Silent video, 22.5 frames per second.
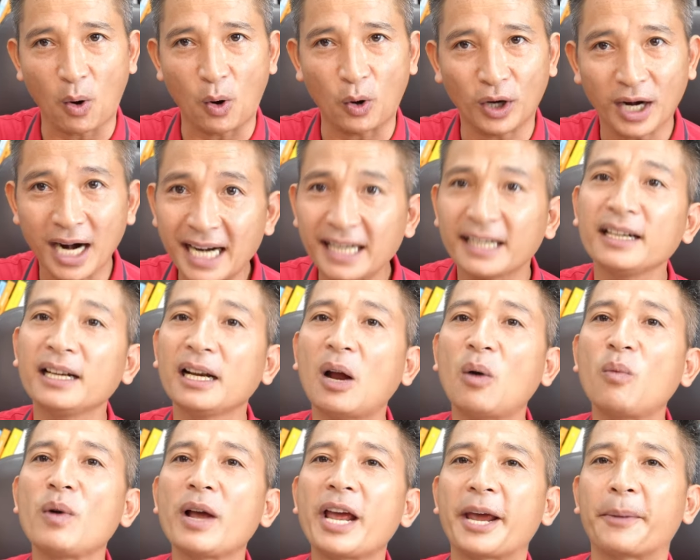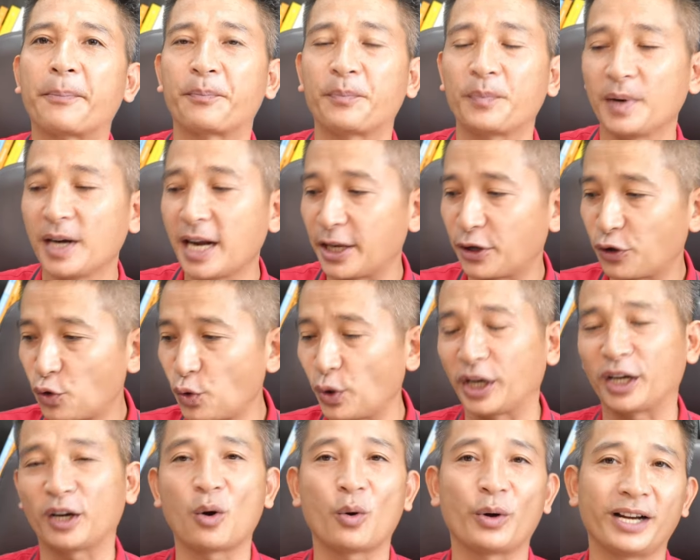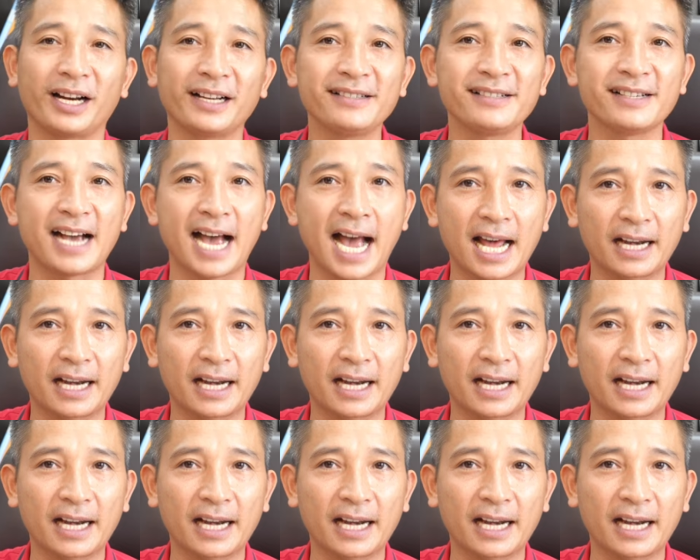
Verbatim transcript: có đất nông nghiệp để chuyển đổi ra dự